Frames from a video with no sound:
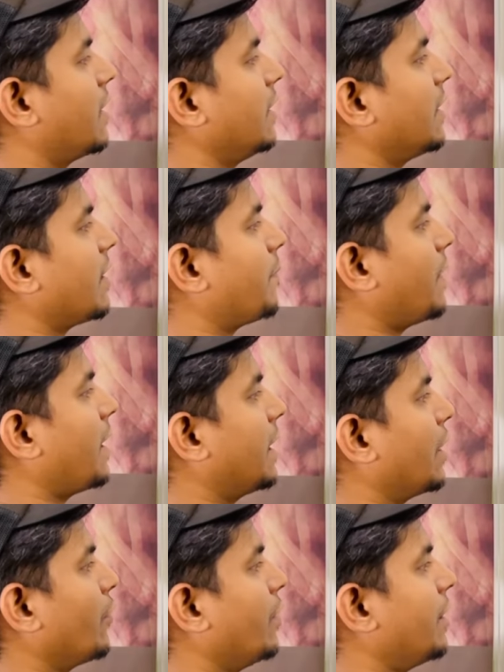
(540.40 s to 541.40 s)
कलर अप्लाई
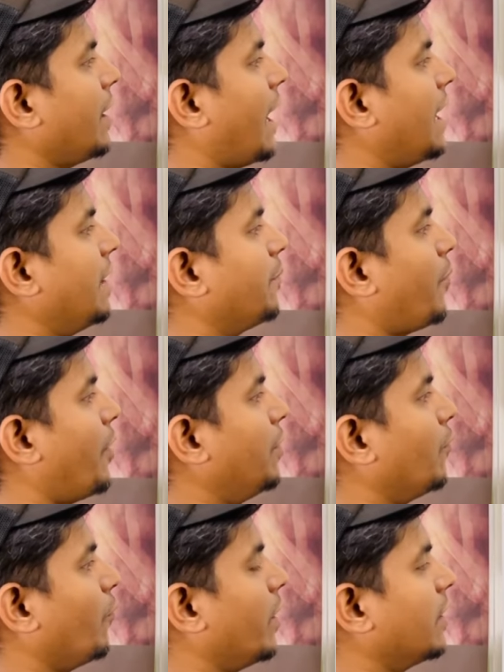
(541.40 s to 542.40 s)
करोगे
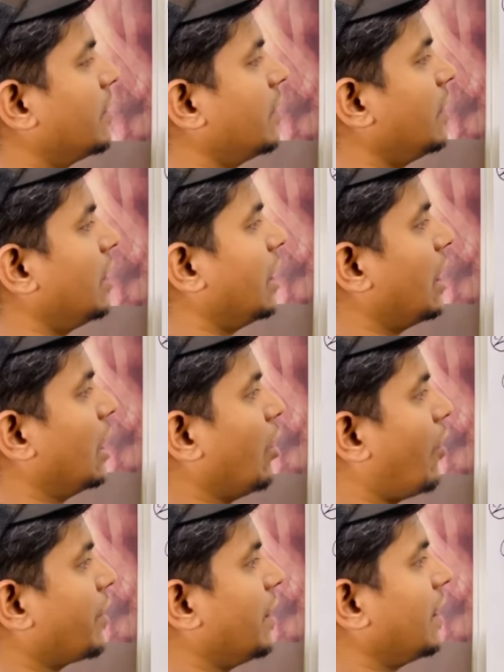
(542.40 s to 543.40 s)
9.1
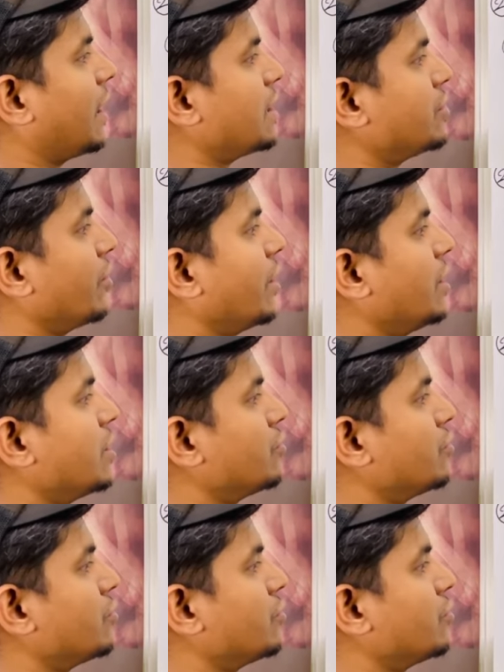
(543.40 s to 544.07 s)
लॉरियल का जो है